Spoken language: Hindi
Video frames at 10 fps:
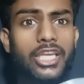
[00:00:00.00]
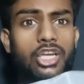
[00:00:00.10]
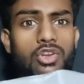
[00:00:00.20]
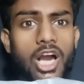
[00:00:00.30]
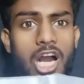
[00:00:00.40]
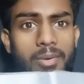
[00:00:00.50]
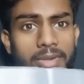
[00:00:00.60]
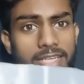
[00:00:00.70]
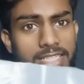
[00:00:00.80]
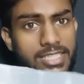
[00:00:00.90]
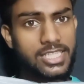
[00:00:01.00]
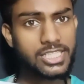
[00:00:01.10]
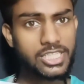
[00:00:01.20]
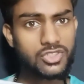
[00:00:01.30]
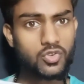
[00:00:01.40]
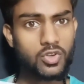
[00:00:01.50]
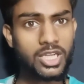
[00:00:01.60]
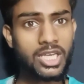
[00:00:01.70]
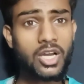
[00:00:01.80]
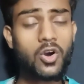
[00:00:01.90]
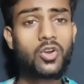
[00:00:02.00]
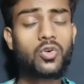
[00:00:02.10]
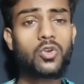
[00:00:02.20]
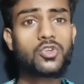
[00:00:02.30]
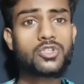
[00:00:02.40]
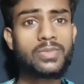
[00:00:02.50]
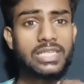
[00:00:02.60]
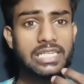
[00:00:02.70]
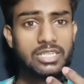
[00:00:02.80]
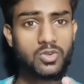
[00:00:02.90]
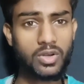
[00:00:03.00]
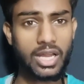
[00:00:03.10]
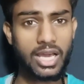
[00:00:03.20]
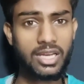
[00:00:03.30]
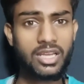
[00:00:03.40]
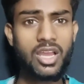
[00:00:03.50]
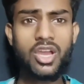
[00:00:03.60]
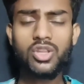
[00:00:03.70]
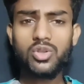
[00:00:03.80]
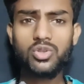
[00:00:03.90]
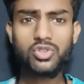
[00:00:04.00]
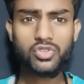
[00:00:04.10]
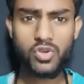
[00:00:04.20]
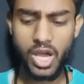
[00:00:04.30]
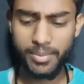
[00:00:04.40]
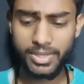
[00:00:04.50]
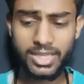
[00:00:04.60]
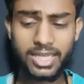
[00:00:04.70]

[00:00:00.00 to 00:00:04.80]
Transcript: क्यों ना हम इसी चीज़ को लें और कोलोस्टमी किट को ना लें तो दोस्तों अभी तक